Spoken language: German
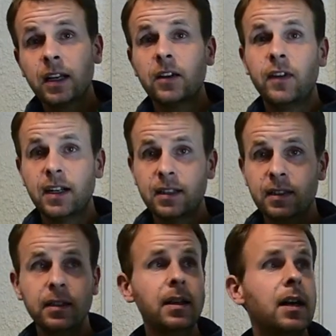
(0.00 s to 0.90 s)

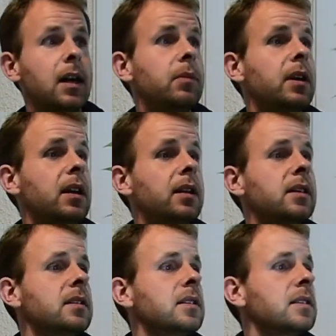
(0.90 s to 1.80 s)
gewachsen, haben
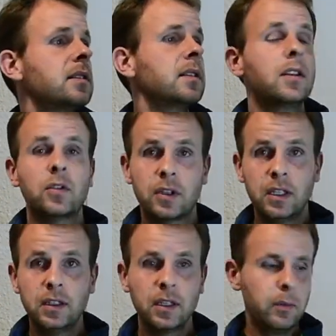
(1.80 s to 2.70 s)
allerdings dieses Jahr noch
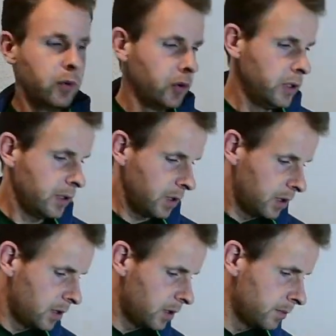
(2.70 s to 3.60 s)
nicht geblüht.
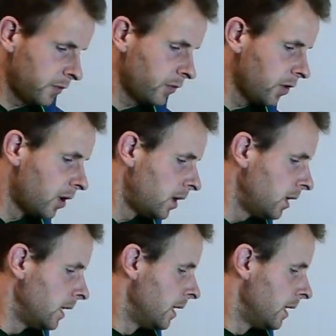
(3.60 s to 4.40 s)
Ähm, für